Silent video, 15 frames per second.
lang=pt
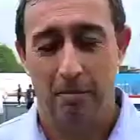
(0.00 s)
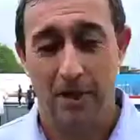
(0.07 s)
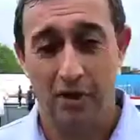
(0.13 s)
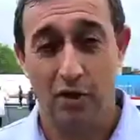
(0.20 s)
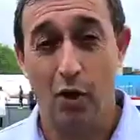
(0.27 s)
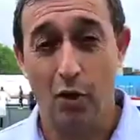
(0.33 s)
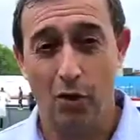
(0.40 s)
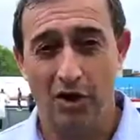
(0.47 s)

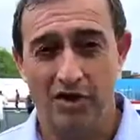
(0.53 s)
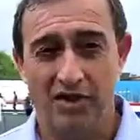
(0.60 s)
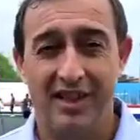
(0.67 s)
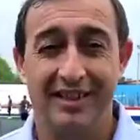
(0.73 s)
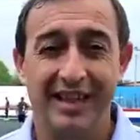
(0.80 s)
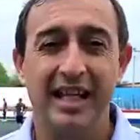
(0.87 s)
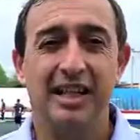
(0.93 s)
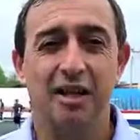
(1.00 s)
Pessoas
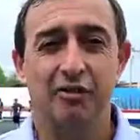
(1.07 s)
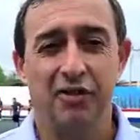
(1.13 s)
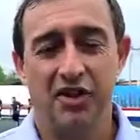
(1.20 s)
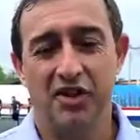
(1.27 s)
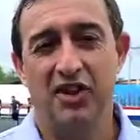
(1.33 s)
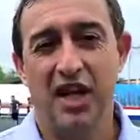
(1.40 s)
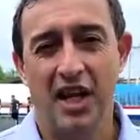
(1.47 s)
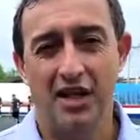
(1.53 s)
que têm
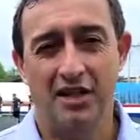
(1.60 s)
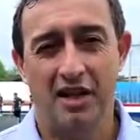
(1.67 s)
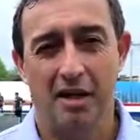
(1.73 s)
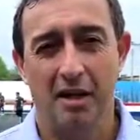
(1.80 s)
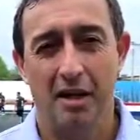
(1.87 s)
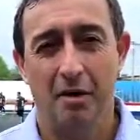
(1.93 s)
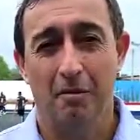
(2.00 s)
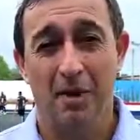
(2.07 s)
deficiência,
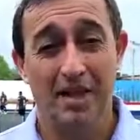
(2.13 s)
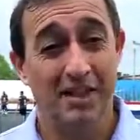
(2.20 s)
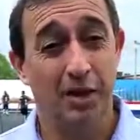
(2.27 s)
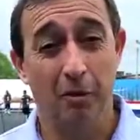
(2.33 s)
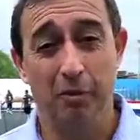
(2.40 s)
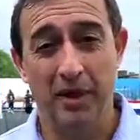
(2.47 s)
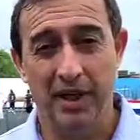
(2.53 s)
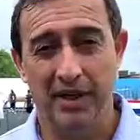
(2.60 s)
mas
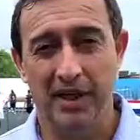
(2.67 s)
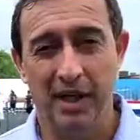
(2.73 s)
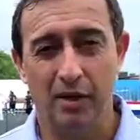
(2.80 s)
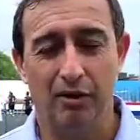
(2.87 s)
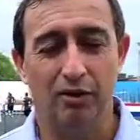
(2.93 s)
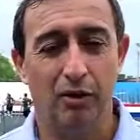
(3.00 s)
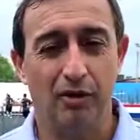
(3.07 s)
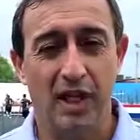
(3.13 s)
não
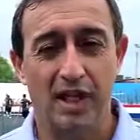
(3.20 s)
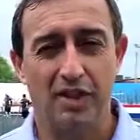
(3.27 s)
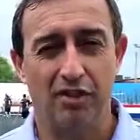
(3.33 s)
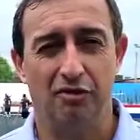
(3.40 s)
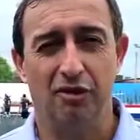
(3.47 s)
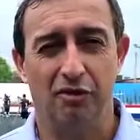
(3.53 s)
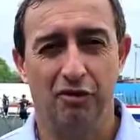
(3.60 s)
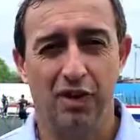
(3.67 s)
perderam a vontade
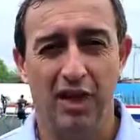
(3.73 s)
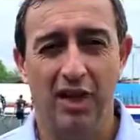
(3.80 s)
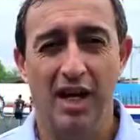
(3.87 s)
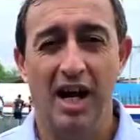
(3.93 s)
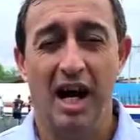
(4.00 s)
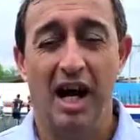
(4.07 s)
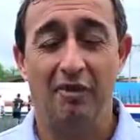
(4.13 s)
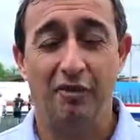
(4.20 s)
de viver,
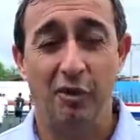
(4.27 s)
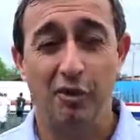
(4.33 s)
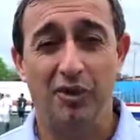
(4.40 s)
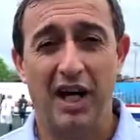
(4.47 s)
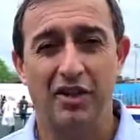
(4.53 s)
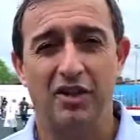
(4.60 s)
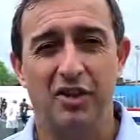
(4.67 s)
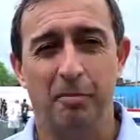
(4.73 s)
a vontade